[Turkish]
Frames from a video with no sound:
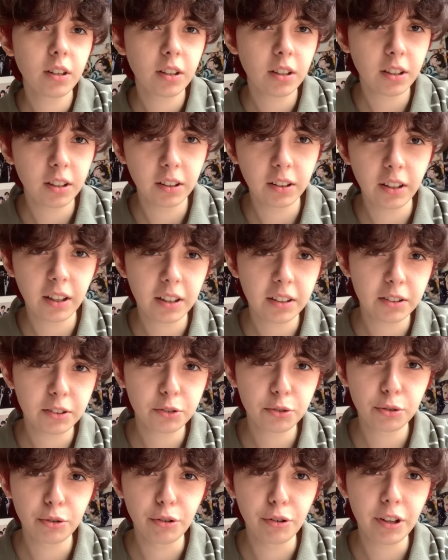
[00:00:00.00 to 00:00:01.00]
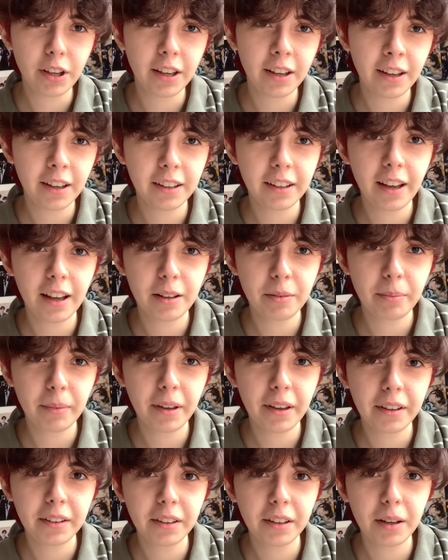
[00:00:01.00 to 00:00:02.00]
Yıllardır Türkiye'ye
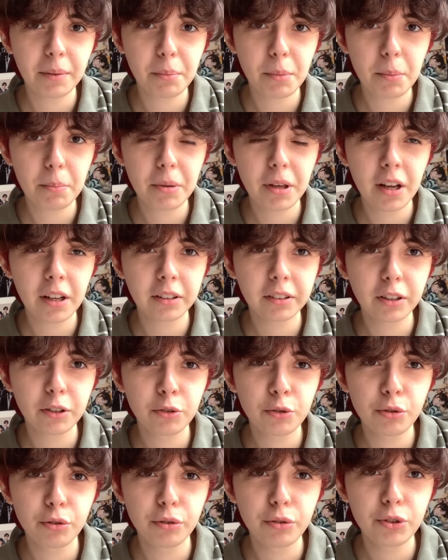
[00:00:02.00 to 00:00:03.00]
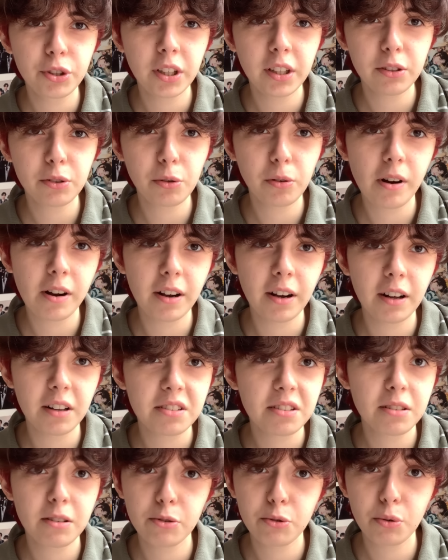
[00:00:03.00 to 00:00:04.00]
gelmeyen ama bir anda Türkçeyi sokak
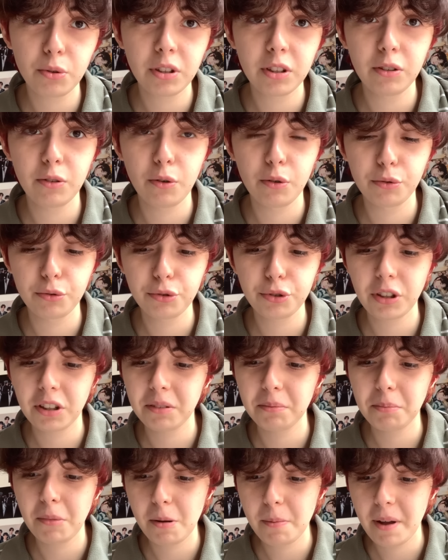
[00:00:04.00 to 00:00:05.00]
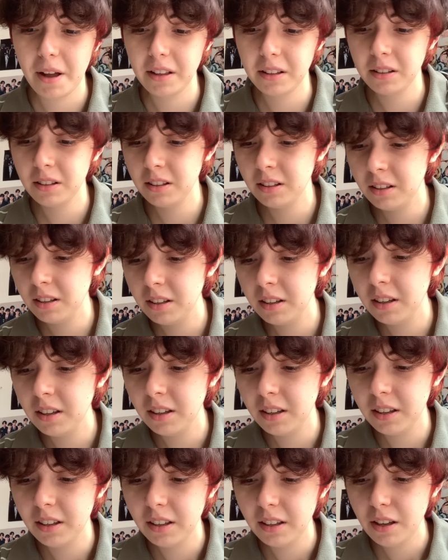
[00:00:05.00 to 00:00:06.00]
ağzıyla çok iyi konuşan Mabel.
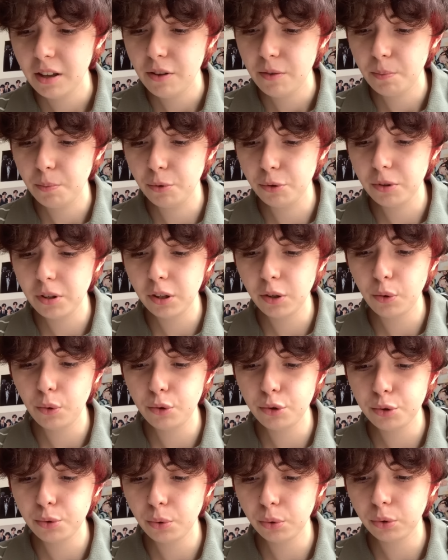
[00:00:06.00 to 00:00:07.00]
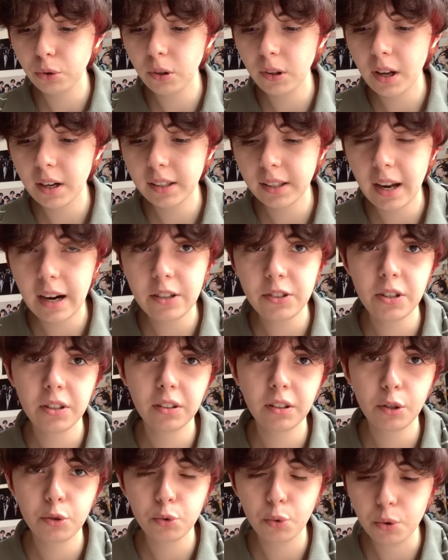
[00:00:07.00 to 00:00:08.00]
Buradaki üç noktalar
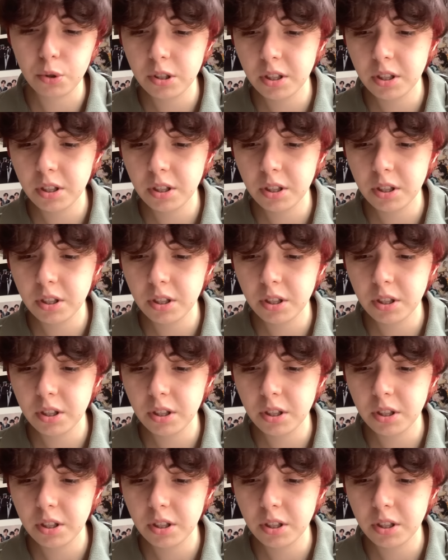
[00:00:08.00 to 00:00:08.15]
gerçekten çok